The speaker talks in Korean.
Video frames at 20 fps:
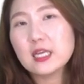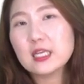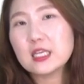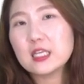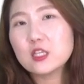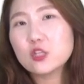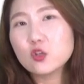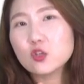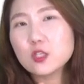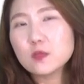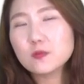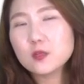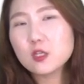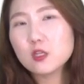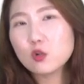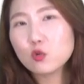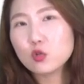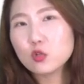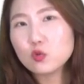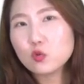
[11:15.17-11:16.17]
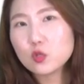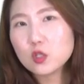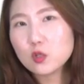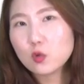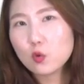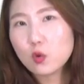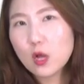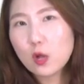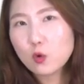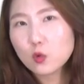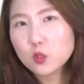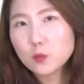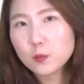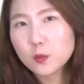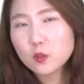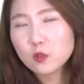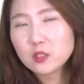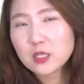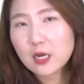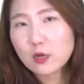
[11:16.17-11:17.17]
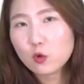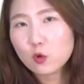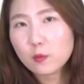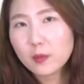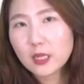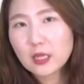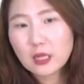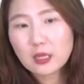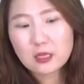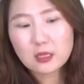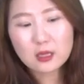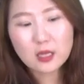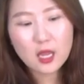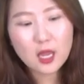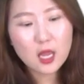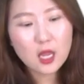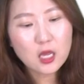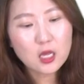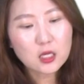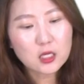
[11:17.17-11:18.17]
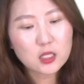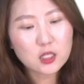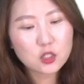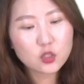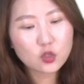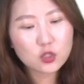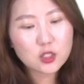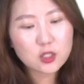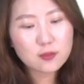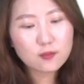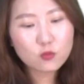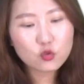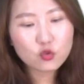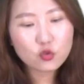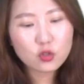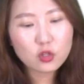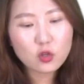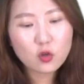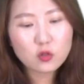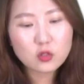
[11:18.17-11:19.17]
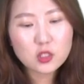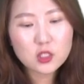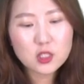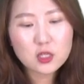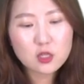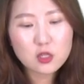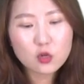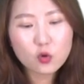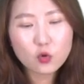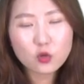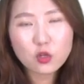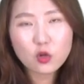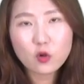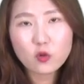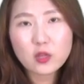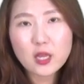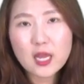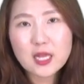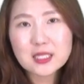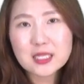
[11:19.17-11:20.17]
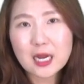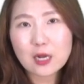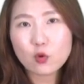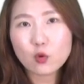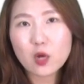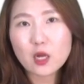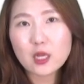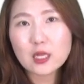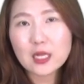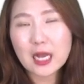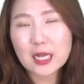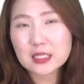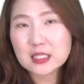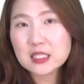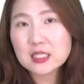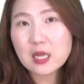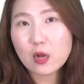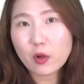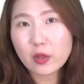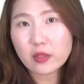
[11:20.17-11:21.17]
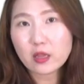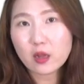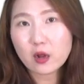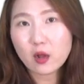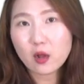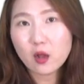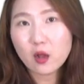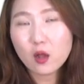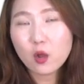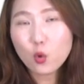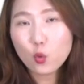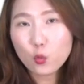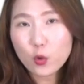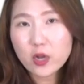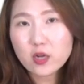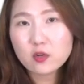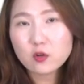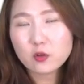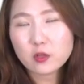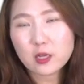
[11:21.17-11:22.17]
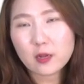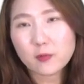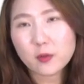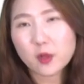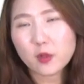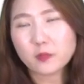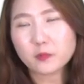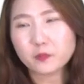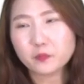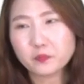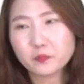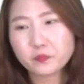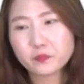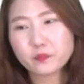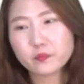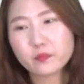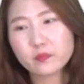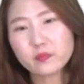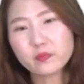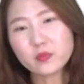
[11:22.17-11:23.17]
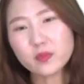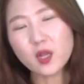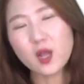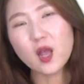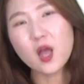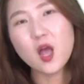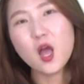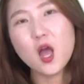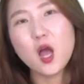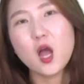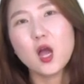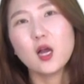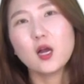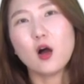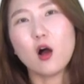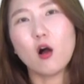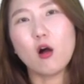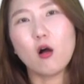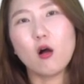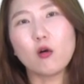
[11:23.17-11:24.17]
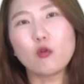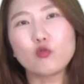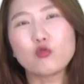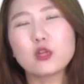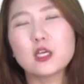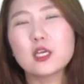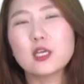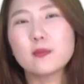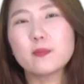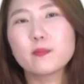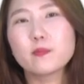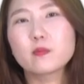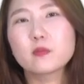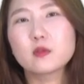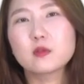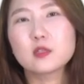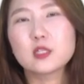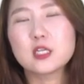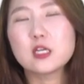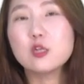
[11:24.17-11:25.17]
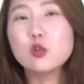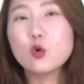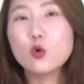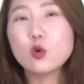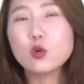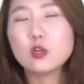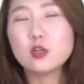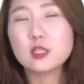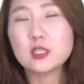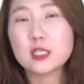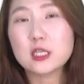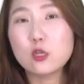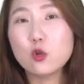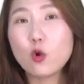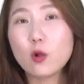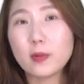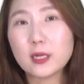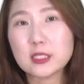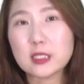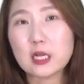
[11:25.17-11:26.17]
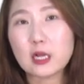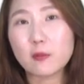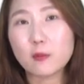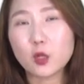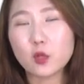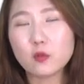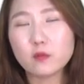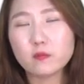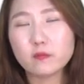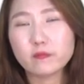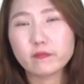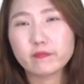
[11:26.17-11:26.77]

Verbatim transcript: 2017년 귀속 신고를 하고 싶어서 자료를 받았는데 2016년 진료년의 자료가 같이 나왔네요. 왜 그러냐면 어, 우리 진료를 진료가 발생하면